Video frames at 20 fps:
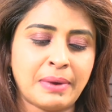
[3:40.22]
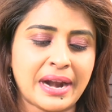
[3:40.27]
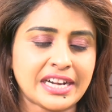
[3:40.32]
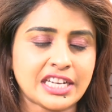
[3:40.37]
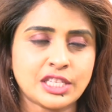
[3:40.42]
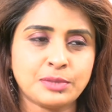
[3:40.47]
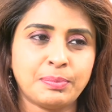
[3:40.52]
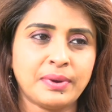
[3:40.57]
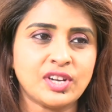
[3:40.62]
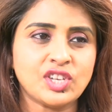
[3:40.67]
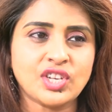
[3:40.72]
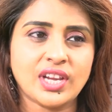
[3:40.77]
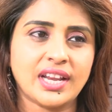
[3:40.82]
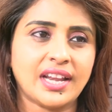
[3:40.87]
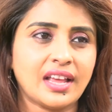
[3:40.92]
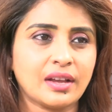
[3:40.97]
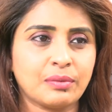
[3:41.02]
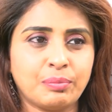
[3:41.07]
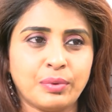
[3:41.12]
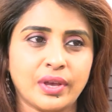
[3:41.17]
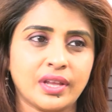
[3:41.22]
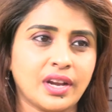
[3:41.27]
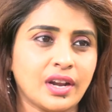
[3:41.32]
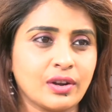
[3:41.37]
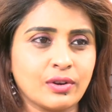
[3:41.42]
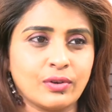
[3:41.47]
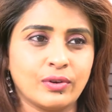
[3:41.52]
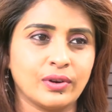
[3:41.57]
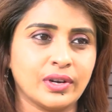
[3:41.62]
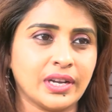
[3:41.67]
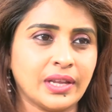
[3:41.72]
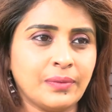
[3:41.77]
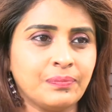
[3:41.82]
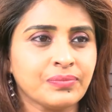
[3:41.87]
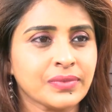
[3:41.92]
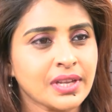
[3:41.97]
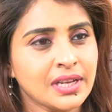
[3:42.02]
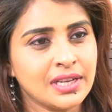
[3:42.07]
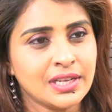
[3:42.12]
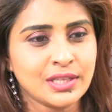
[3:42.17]
పార్టిసిపేట్ చేయలేకపోయారు అనుకోండి
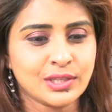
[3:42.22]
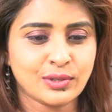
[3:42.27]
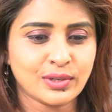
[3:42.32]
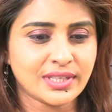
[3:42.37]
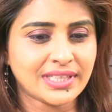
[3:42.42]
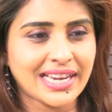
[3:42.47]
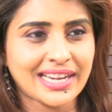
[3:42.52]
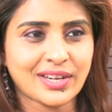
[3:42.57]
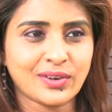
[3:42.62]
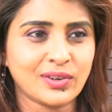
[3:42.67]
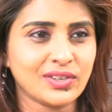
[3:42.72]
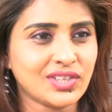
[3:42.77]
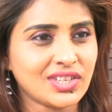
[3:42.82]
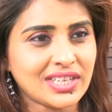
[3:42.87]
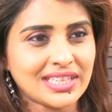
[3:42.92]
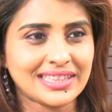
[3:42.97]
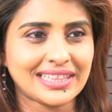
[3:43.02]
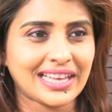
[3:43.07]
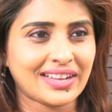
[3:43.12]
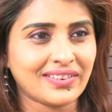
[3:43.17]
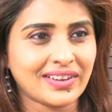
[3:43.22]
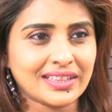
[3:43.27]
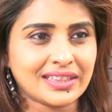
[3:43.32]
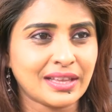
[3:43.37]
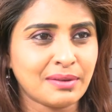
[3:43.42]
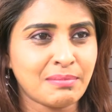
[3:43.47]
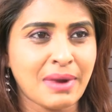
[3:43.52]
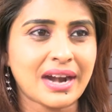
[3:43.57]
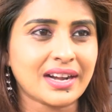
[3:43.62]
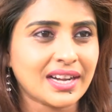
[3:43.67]
సో సెట్కి వచ్చిన తర్వాత